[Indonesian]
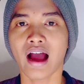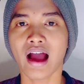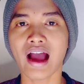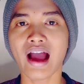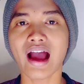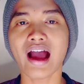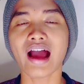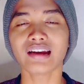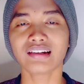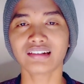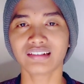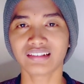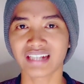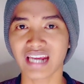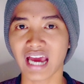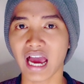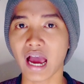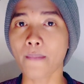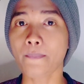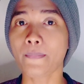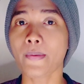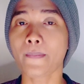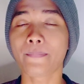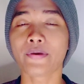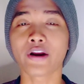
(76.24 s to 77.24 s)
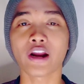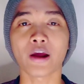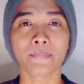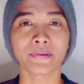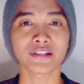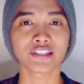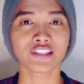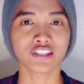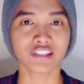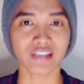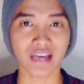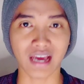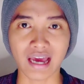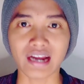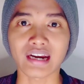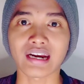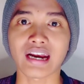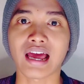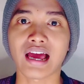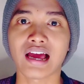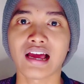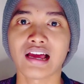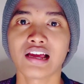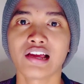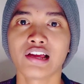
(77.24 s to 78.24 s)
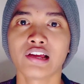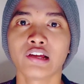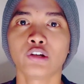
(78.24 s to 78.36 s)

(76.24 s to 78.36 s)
Ada beberapa cara